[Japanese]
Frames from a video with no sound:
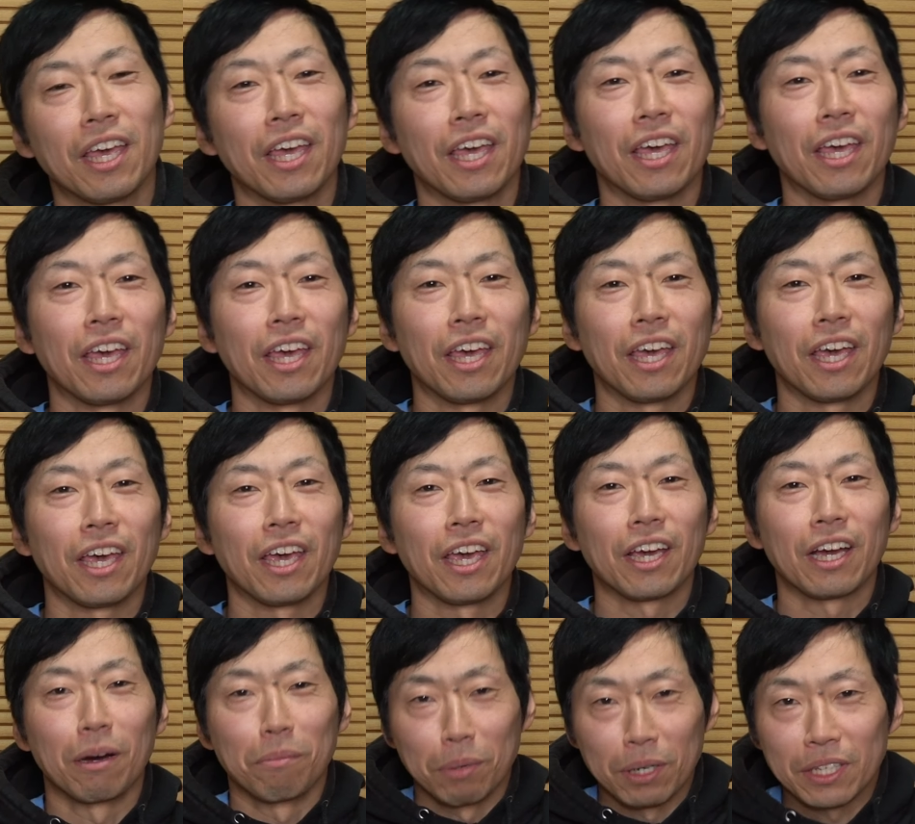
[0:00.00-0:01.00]
えー、
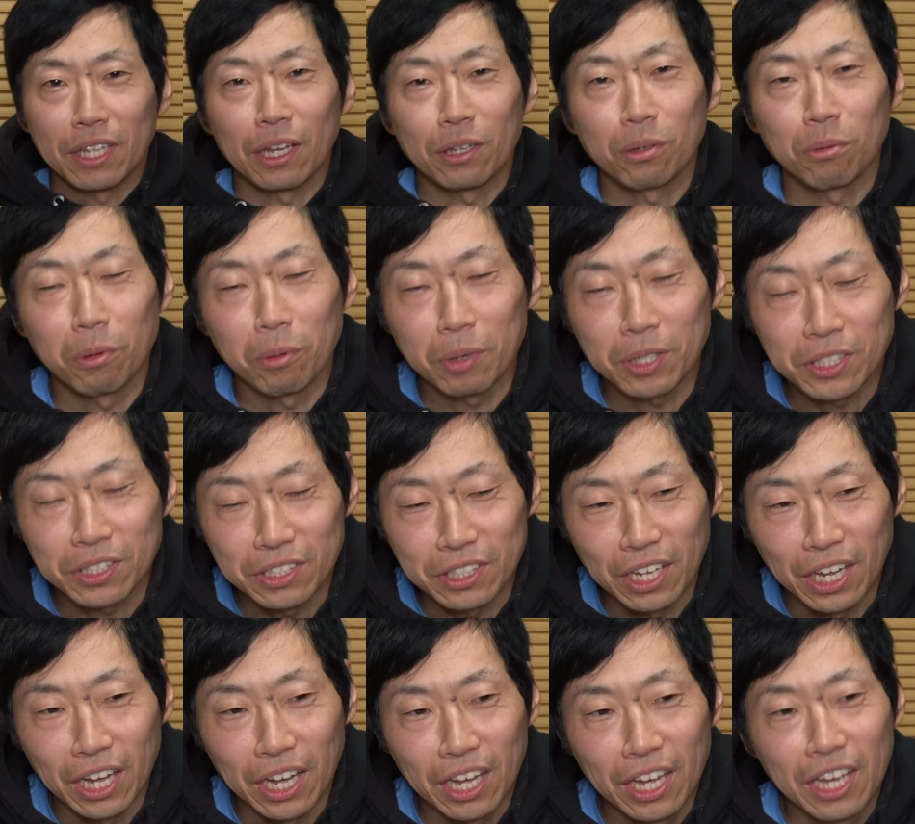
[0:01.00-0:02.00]
頑張りたいと思いますん
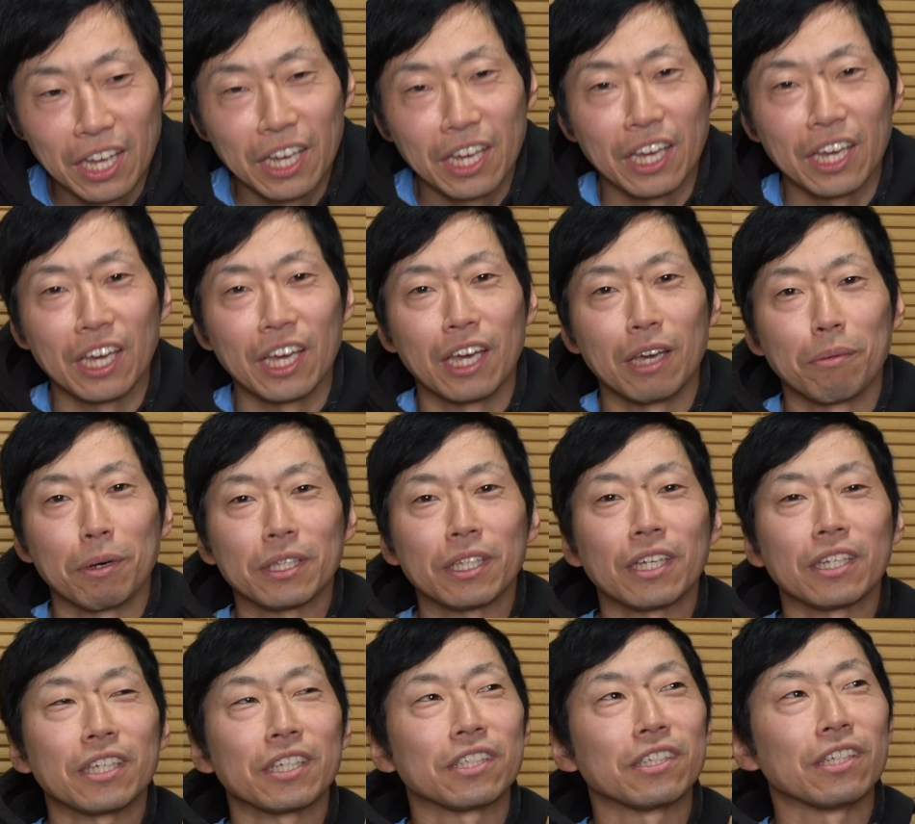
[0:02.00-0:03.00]
で、えー、ま
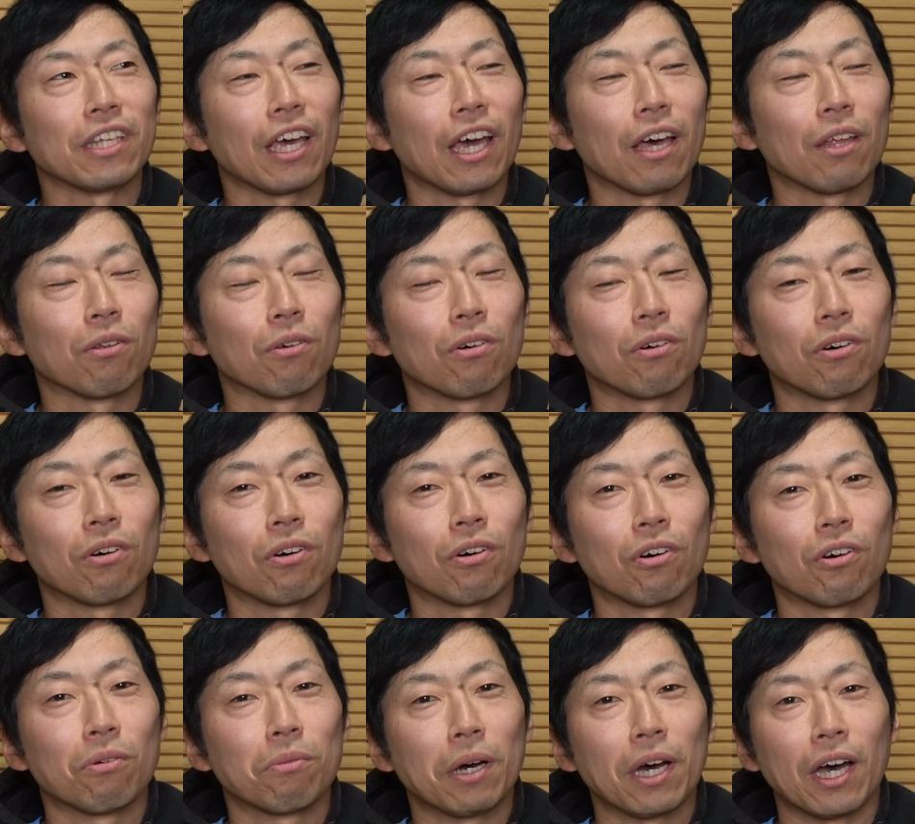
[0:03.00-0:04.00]
たですね、あ
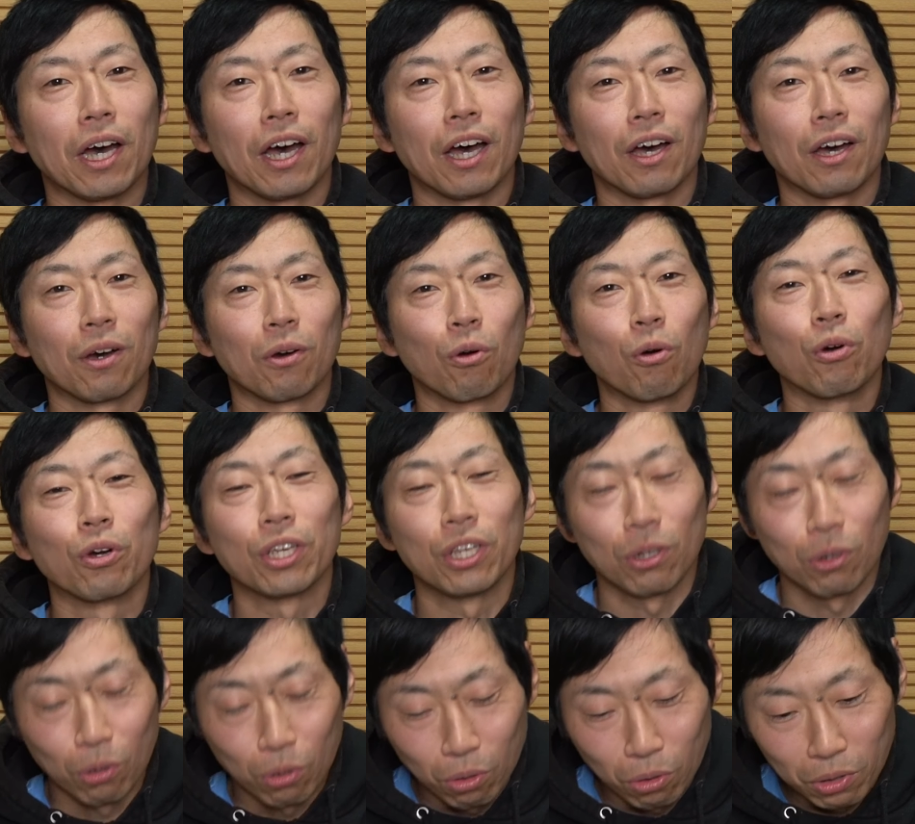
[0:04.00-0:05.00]
のー、まあ合否
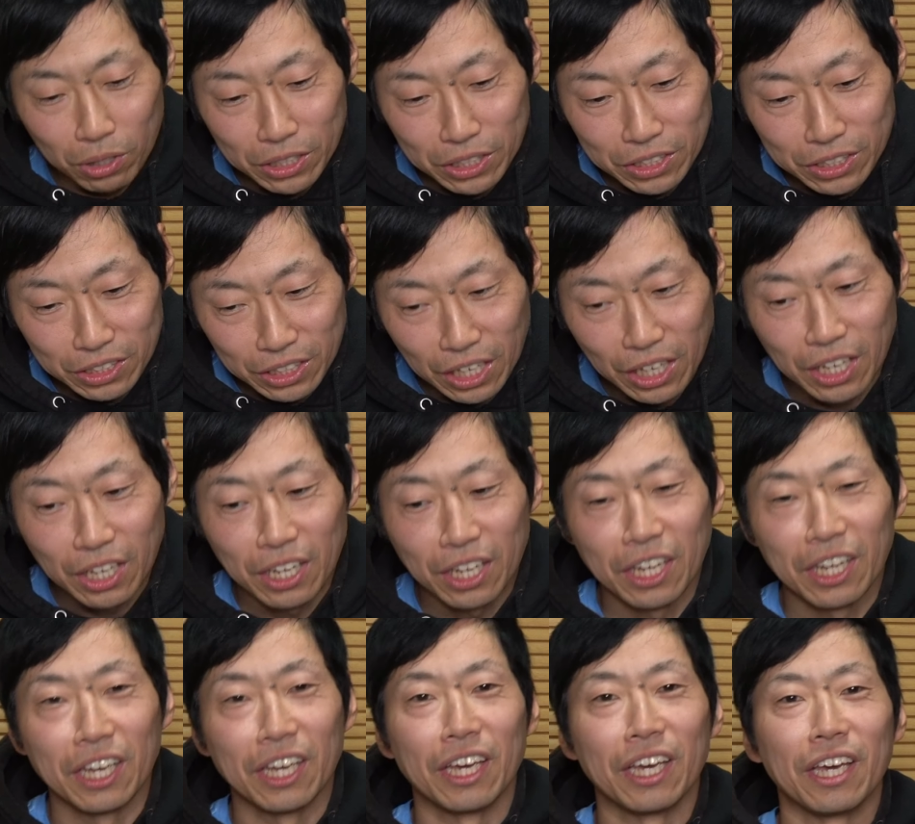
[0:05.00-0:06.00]
の方はですね、
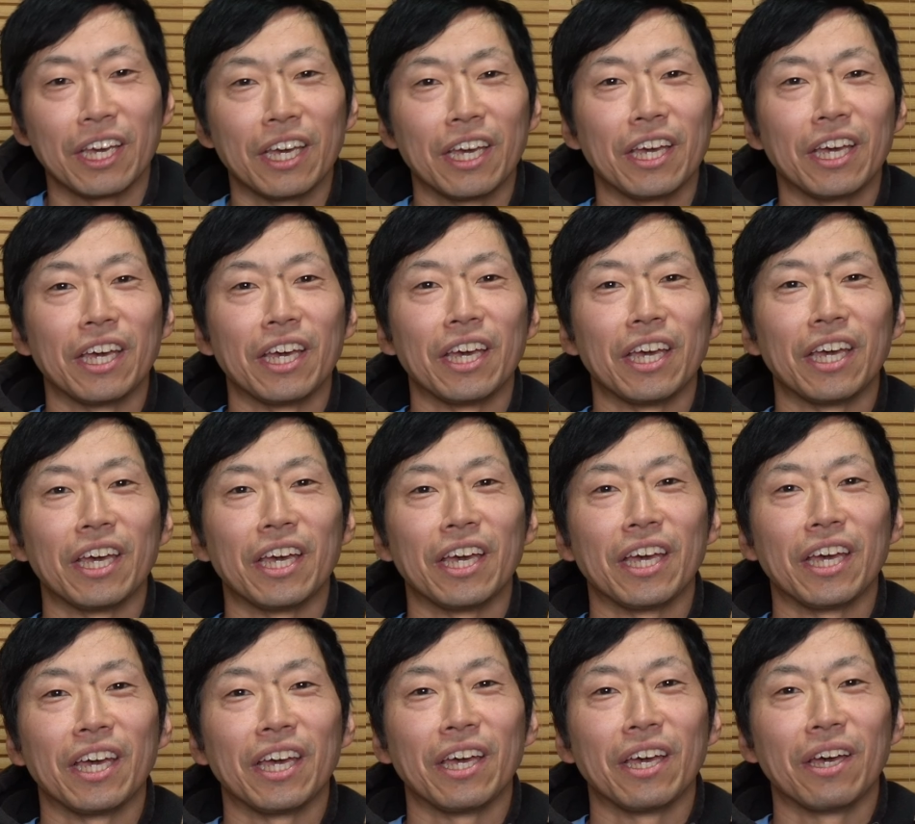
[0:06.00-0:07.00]

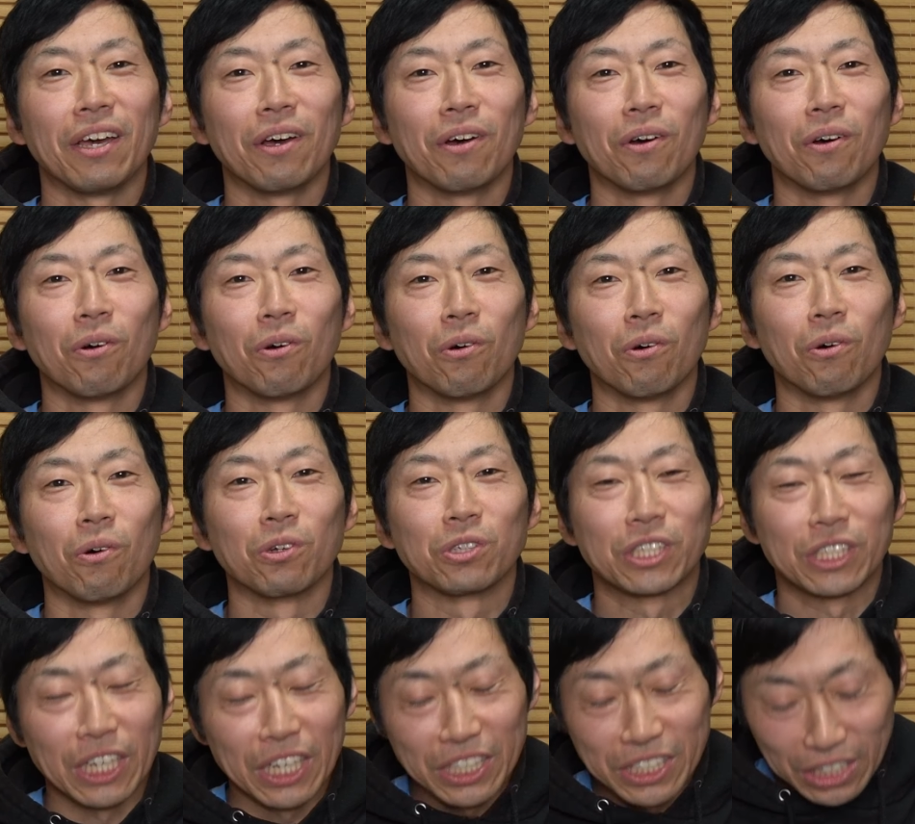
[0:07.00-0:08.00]
えー、お
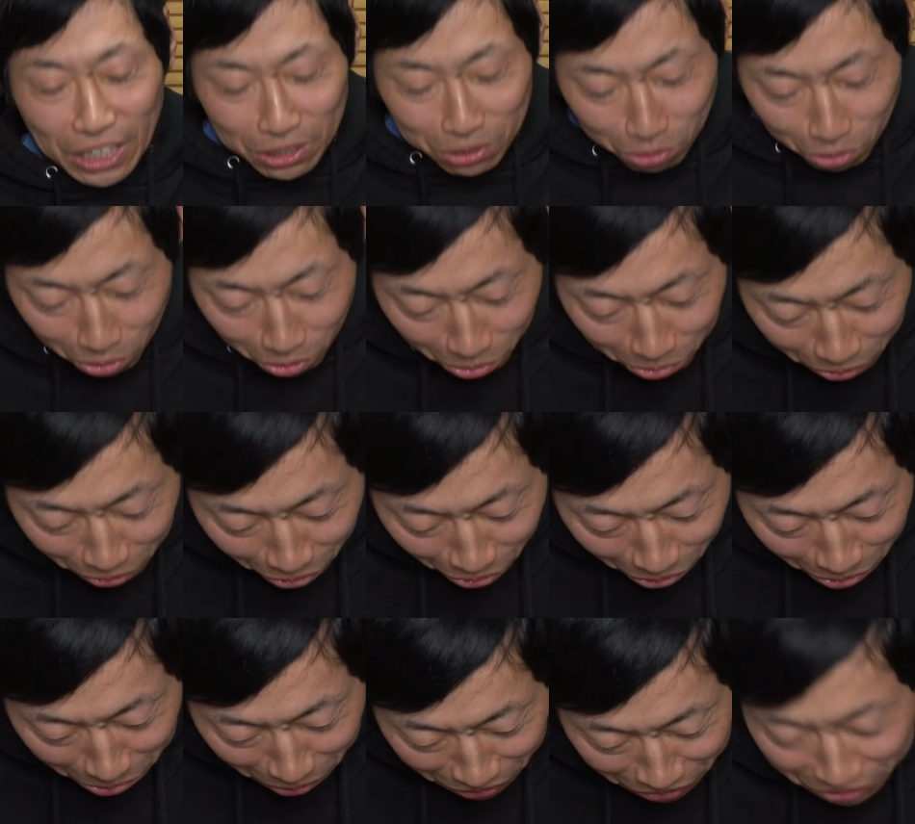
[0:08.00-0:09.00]
伝えしたいと思ってお
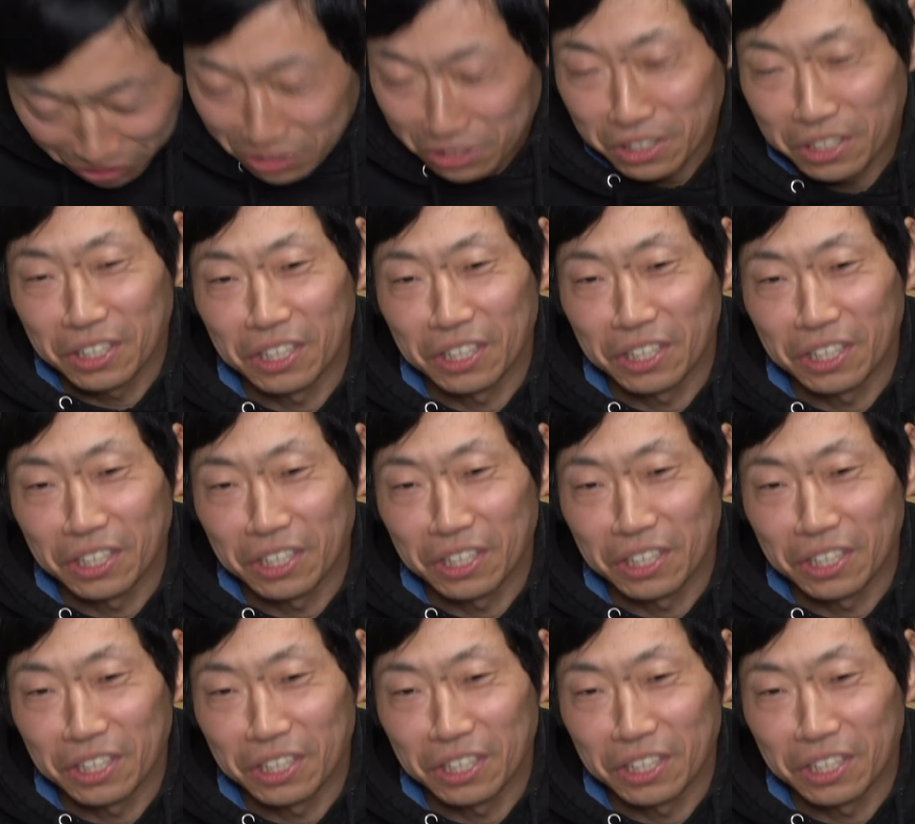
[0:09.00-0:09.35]
ります。